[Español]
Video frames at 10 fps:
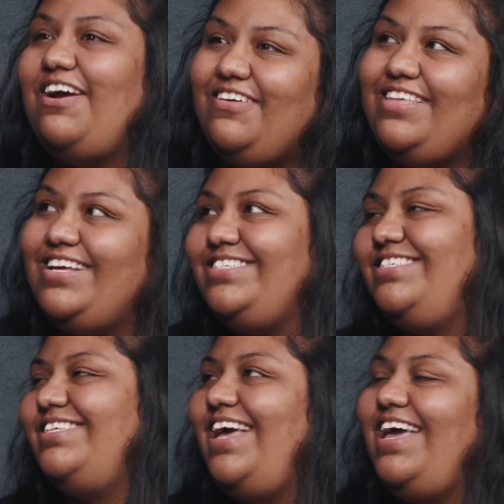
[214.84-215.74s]
tengo
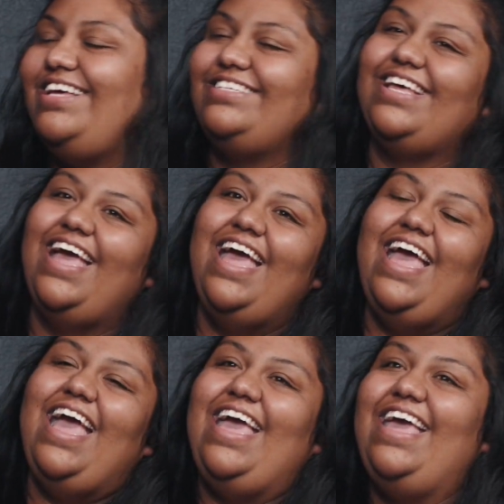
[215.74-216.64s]
16.
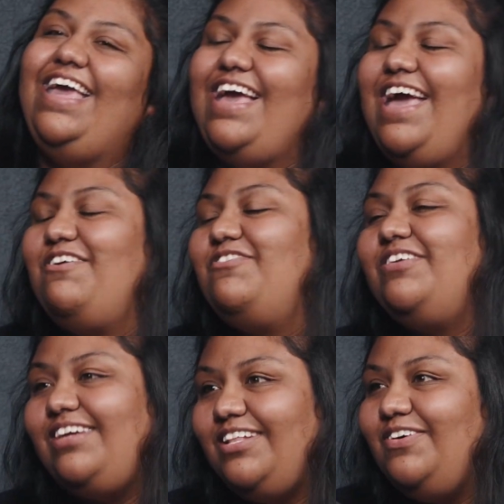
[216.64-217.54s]
Y era un
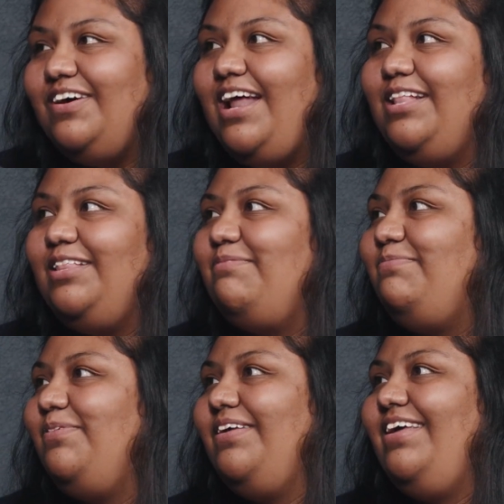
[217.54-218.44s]
reto grande
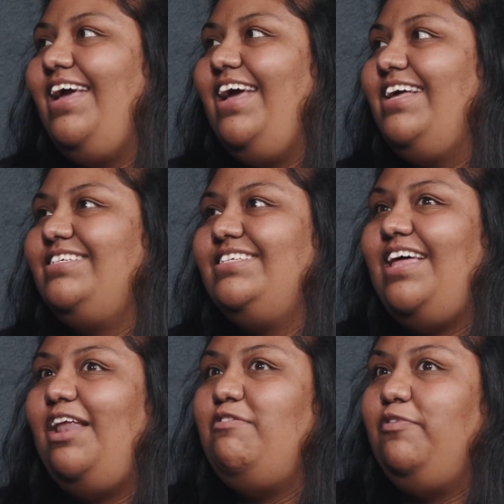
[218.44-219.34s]
porque es
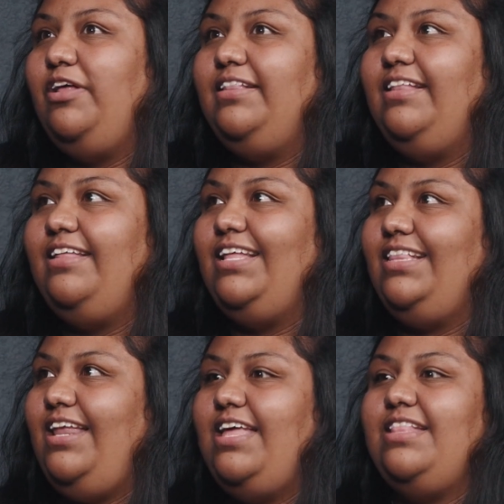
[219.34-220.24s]
estar al frente de
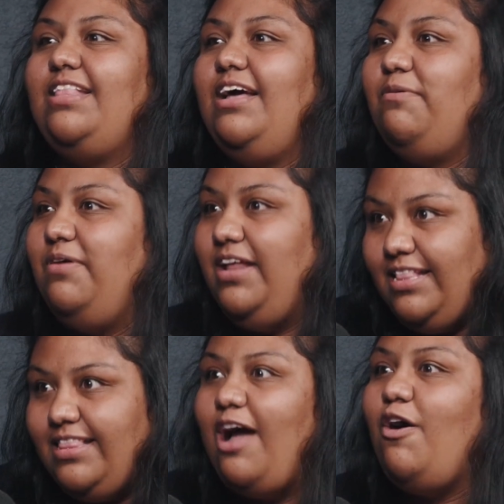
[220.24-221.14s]
30,
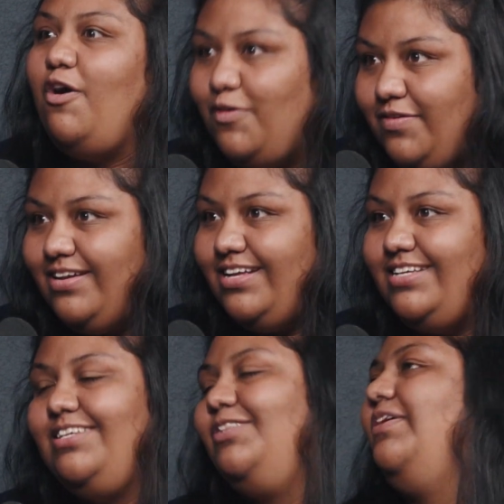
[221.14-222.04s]
40
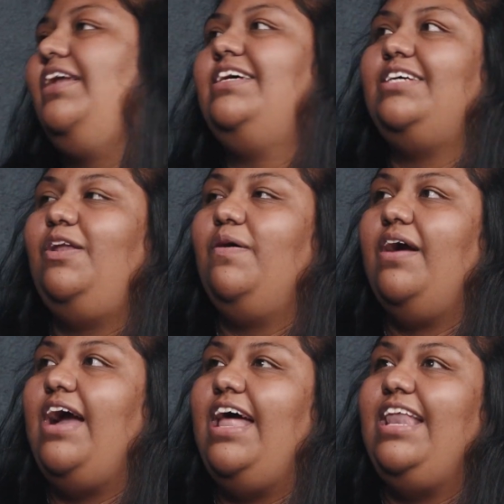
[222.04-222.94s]
jóvenes en tu iglesia
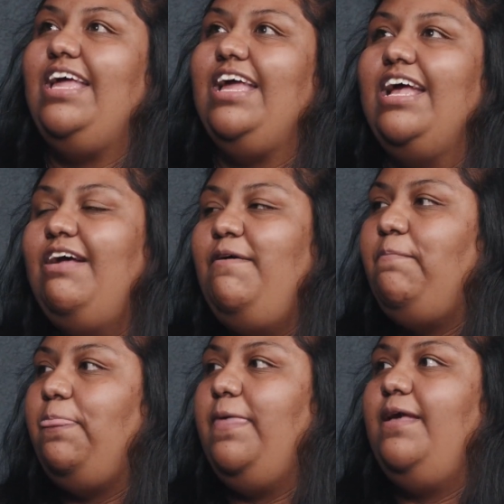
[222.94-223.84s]
local y
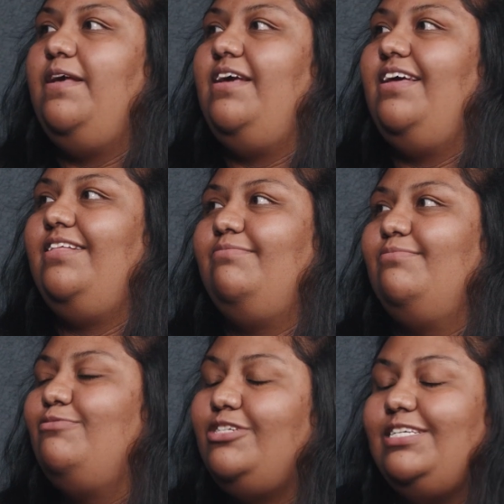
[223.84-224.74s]
y, y,
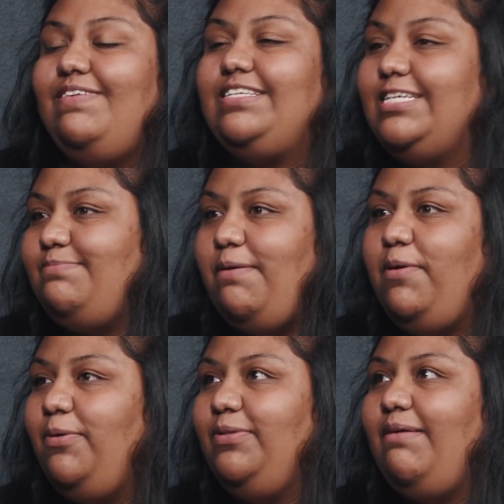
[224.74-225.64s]
muchas veces me
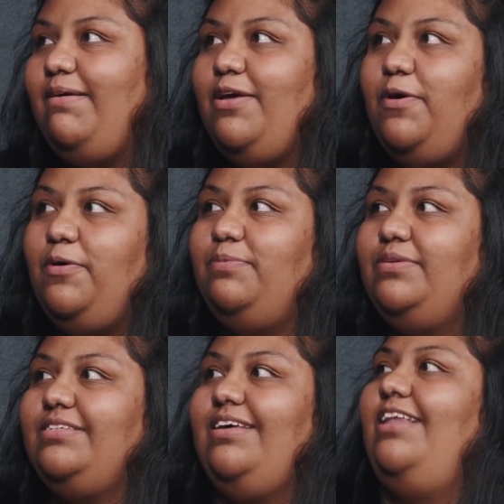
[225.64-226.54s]
preguntaba yo,
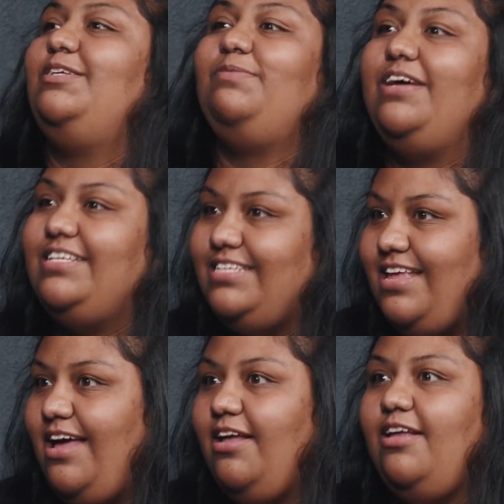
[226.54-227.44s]
pues, ¿qué les voy a
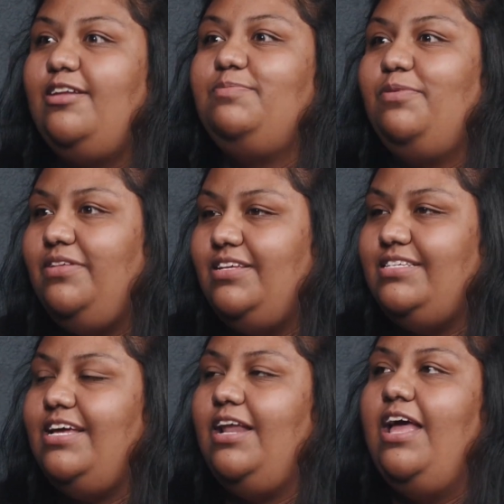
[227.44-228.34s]
enseñar? ¿Qué les puedo
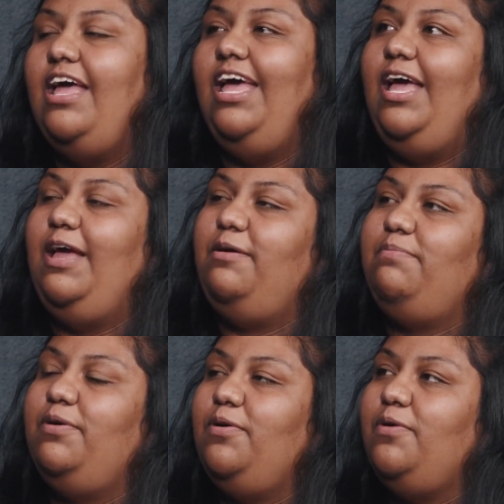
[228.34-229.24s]
decir? Eh,
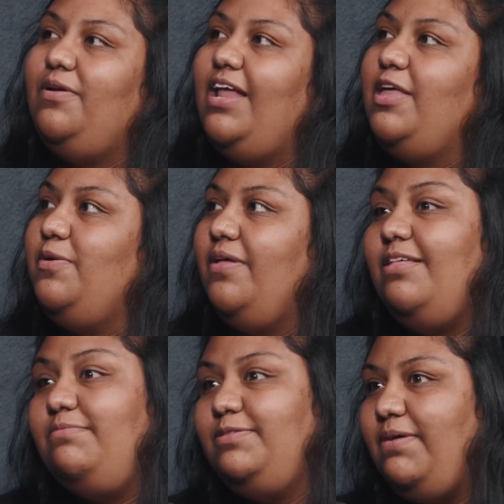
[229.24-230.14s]
pero con la ayuda
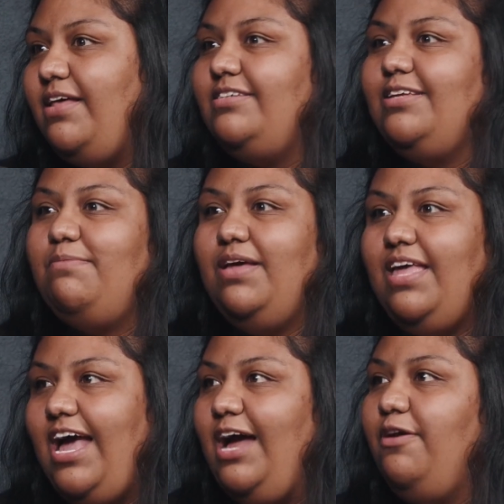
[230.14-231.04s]
de mis padres que me
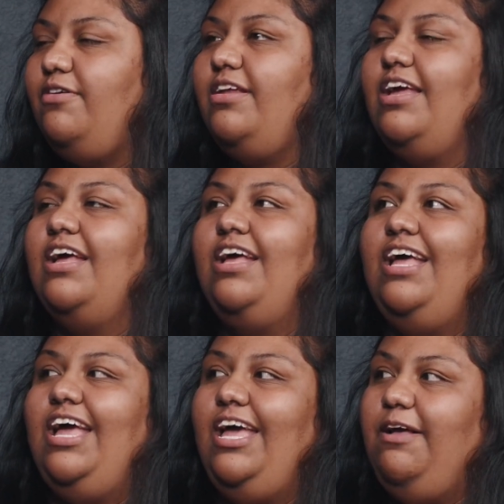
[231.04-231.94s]
guiaron y
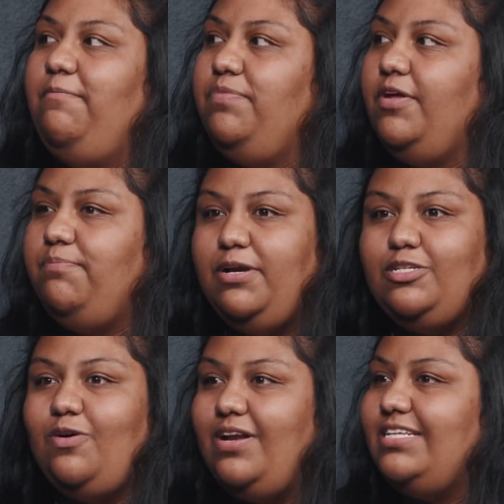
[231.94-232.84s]
em,
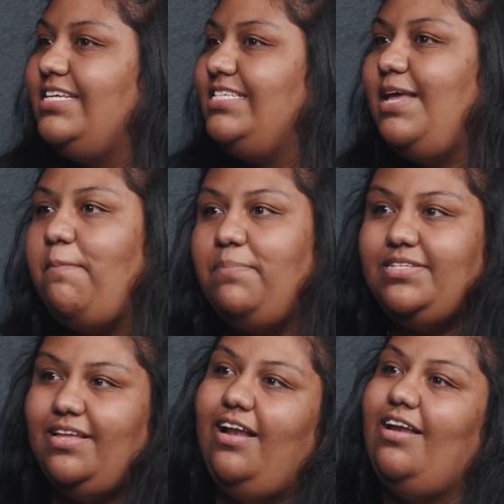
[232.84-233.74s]
personas que siempre
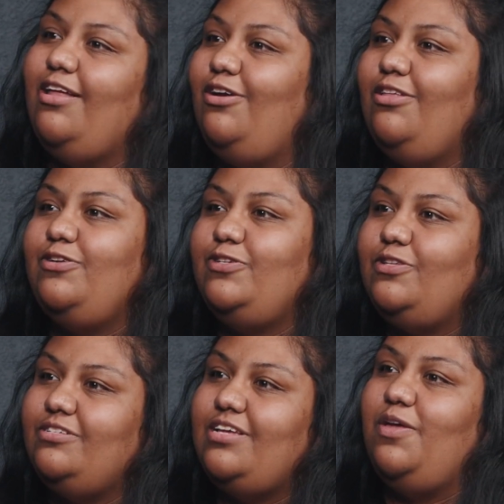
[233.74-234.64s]
están alrededor de
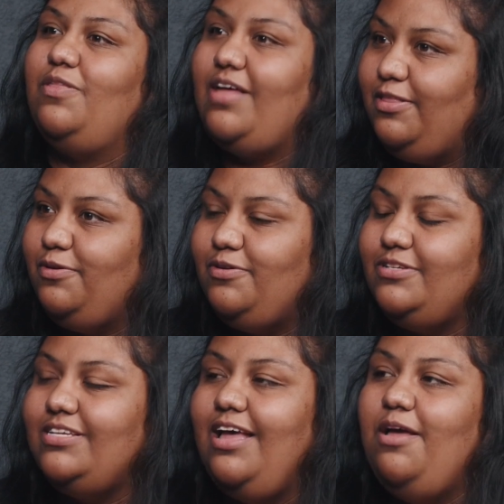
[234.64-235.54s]
nosotros ayudándonos,